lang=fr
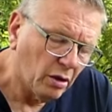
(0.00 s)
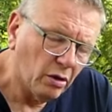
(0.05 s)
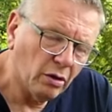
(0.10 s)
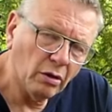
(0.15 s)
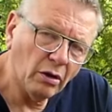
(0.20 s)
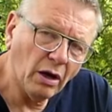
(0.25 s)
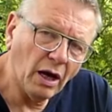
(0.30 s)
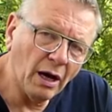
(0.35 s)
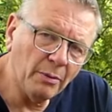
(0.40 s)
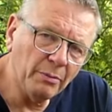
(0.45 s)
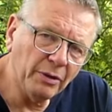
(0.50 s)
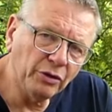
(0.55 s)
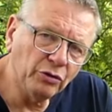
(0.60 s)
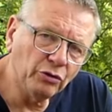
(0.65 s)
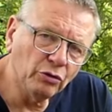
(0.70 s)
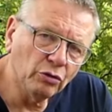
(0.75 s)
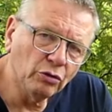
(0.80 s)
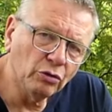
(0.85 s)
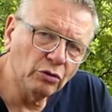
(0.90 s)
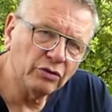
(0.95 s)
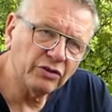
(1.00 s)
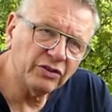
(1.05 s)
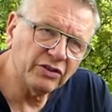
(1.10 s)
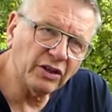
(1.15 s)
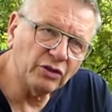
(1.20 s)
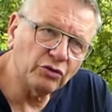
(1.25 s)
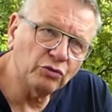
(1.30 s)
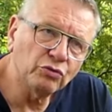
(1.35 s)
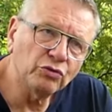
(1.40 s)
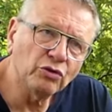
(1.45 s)
un mètre de haut,
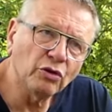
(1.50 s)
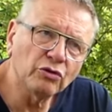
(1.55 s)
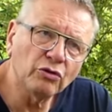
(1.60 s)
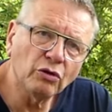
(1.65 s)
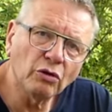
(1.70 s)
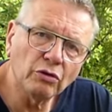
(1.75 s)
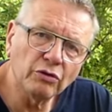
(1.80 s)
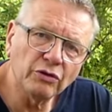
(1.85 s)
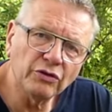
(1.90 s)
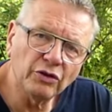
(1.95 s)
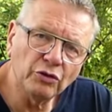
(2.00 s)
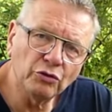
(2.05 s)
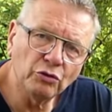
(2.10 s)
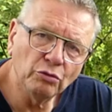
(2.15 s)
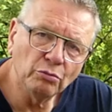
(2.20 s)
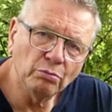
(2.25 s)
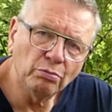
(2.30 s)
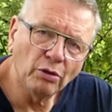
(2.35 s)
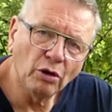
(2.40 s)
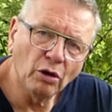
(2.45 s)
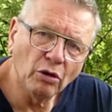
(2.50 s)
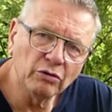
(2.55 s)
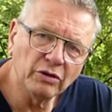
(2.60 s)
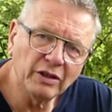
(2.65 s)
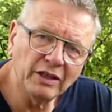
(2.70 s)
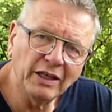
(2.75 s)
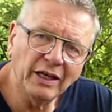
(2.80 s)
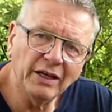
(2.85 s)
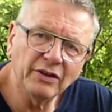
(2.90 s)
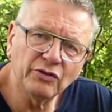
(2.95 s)
ça sous-entend que c'est une
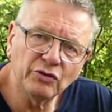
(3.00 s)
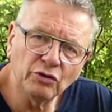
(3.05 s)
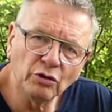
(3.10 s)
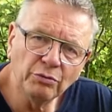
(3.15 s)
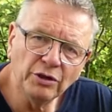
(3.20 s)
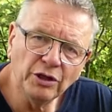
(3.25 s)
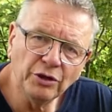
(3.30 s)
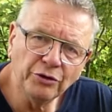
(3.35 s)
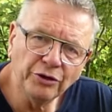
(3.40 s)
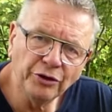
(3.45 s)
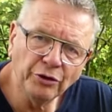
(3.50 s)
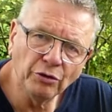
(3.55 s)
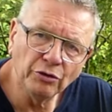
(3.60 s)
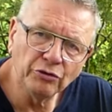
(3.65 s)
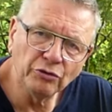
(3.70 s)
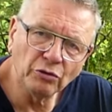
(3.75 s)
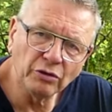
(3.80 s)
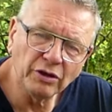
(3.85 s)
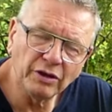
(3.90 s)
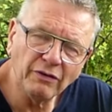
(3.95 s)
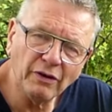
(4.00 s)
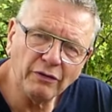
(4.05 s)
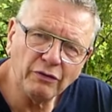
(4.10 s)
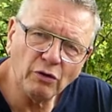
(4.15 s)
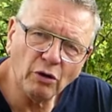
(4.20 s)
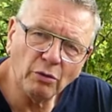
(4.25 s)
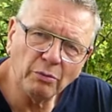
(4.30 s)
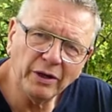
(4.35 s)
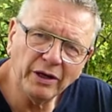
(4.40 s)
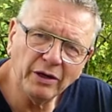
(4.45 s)
plante qui est semi-ligneuse, donc qui va
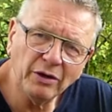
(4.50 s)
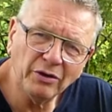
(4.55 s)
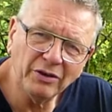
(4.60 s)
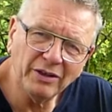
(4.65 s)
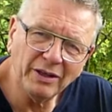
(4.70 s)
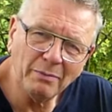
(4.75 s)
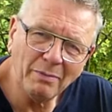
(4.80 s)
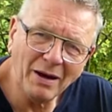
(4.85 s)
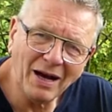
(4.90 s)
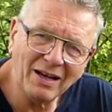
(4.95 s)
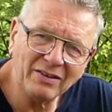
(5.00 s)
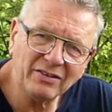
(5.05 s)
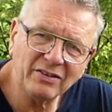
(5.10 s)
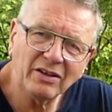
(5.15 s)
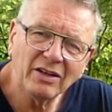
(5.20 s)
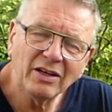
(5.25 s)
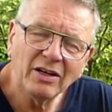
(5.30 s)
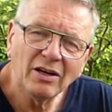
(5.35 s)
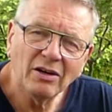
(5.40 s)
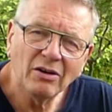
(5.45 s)
former des bases